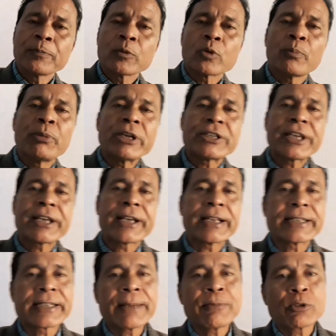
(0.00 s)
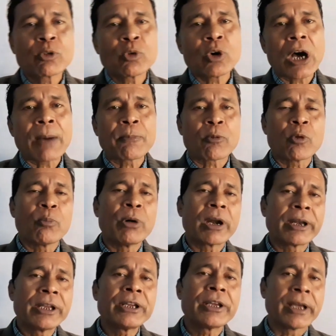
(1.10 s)
तो बेसिक कंसेप्ट तो आपको बन
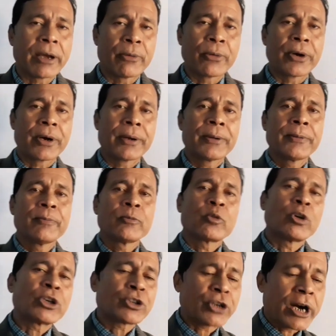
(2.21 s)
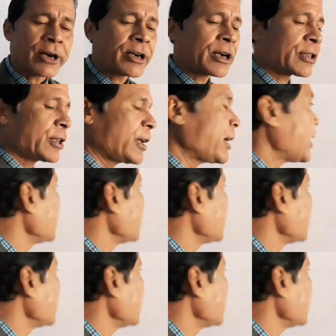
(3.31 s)
ही गया होगा तो स्टार्ट करते हैं